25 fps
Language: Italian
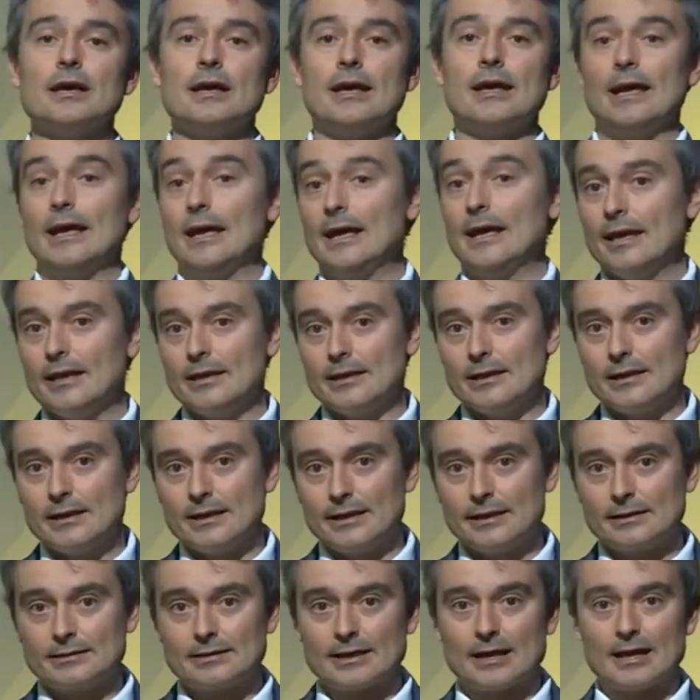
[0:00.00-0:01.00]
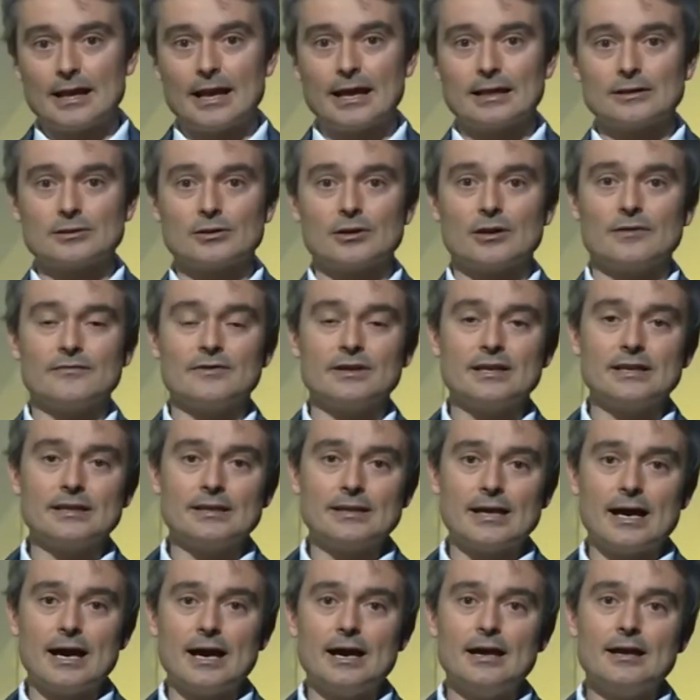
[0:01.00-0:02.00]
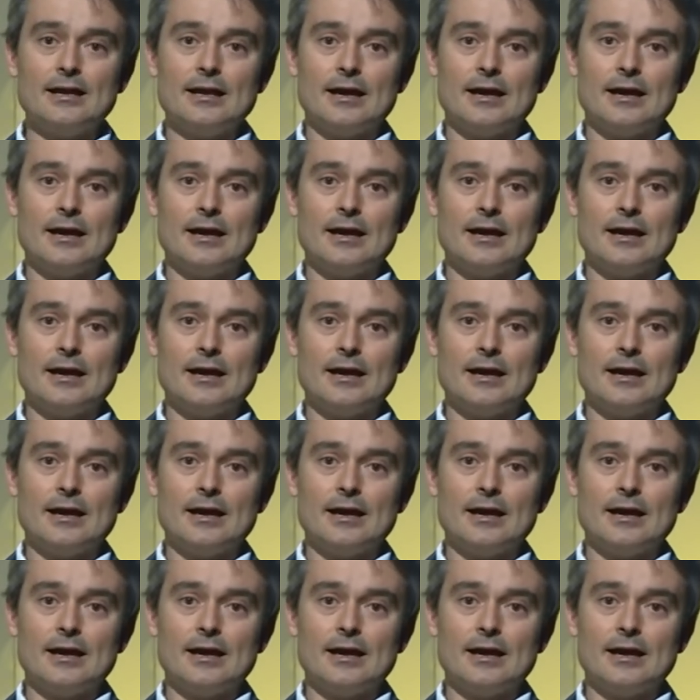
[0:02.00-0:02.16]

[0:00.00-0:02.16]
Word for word: E il, tra l'altro la verità